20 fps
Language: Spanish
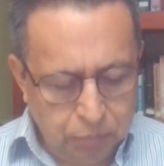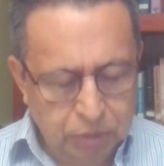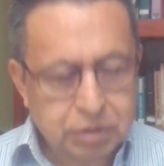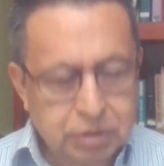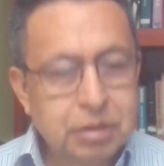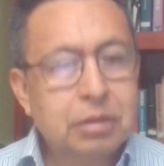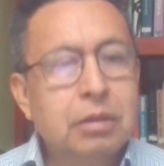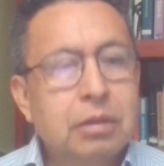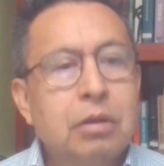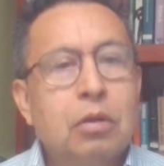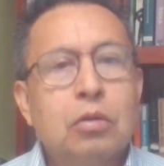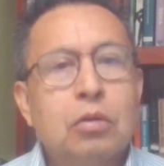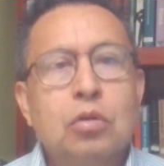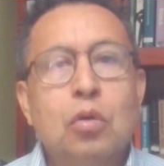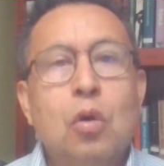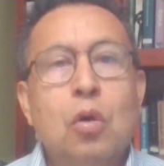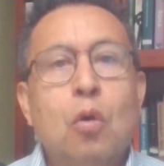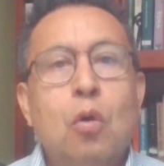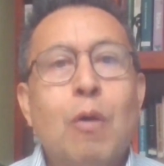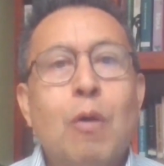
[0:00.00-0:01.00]
pues
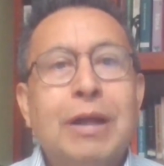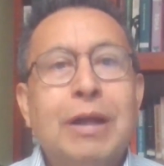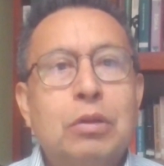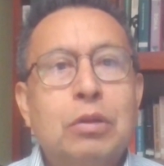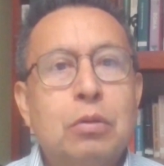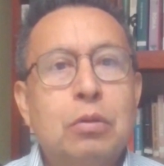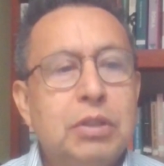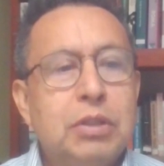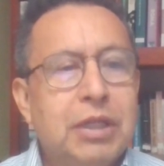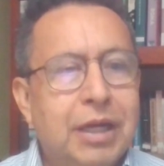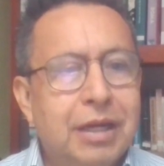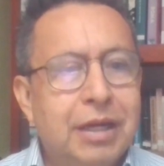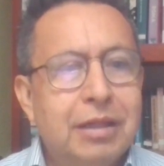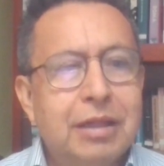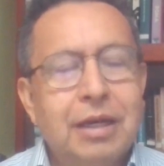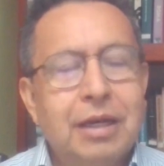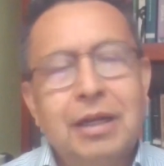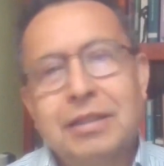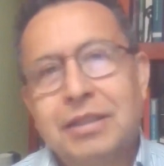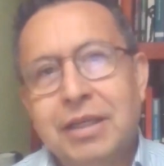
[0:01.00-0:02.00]
son cuatro
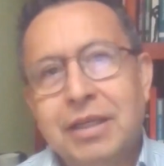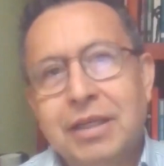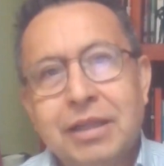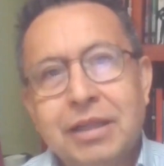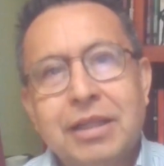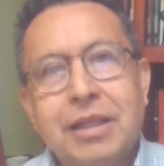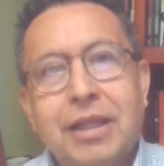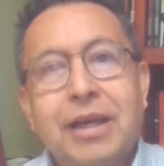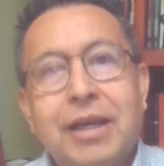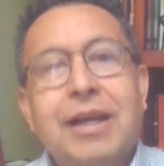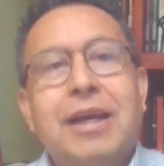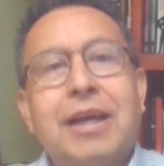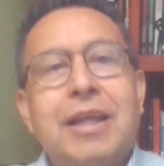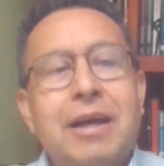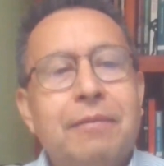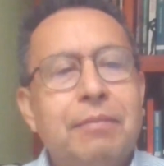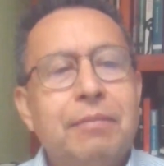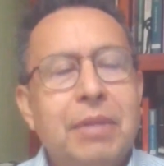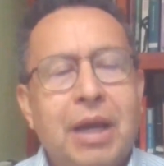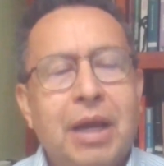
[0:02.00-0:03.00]
ya de la siguiente
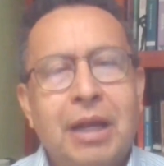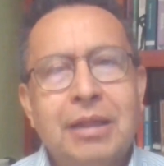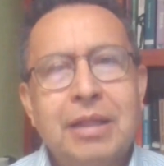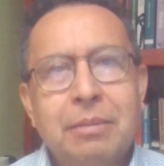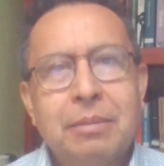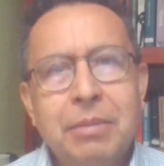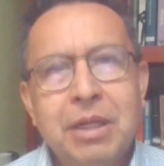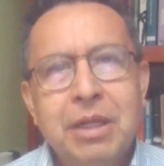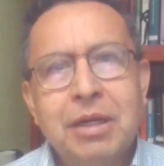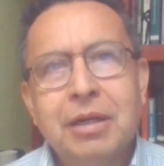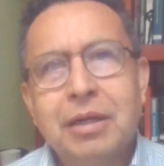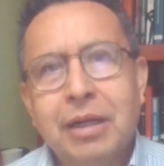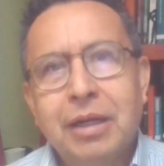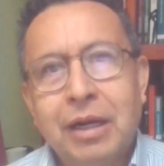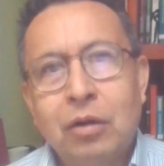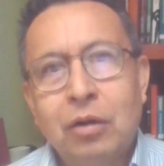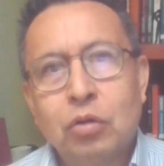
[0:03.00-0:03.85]
década, Altamira,